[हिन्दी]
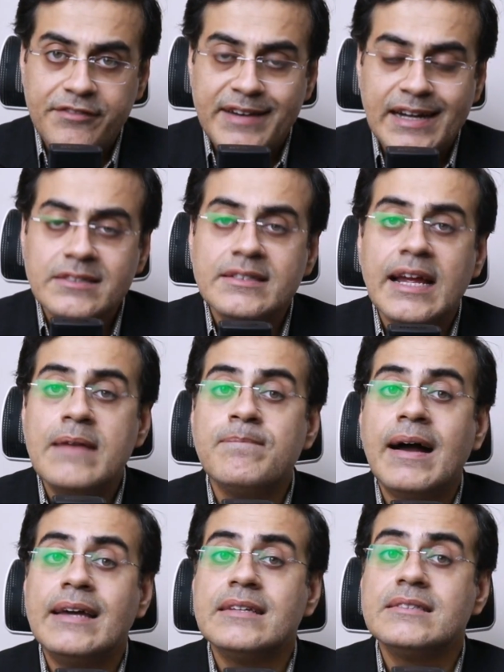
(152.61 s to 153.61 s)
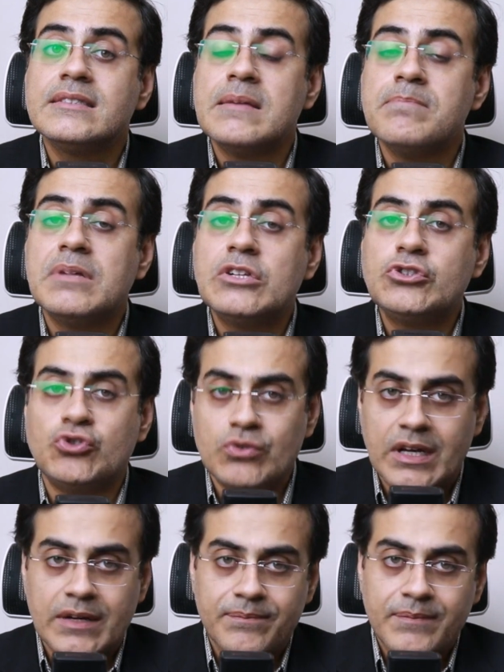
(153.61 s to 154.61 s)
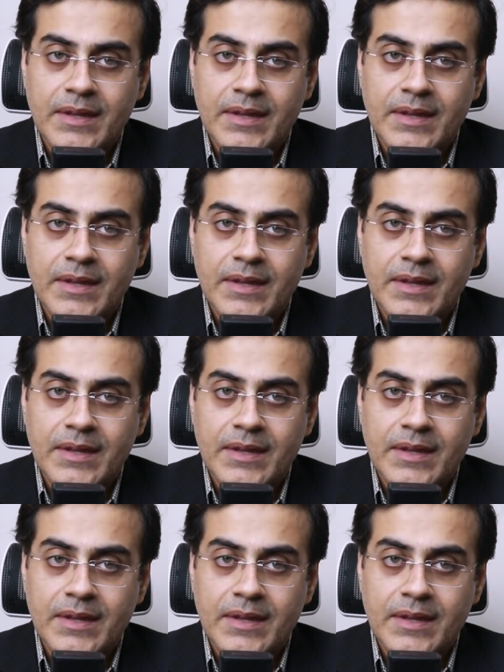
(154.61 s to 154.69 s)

फैट्स एंड माइनस सिंपल शुगर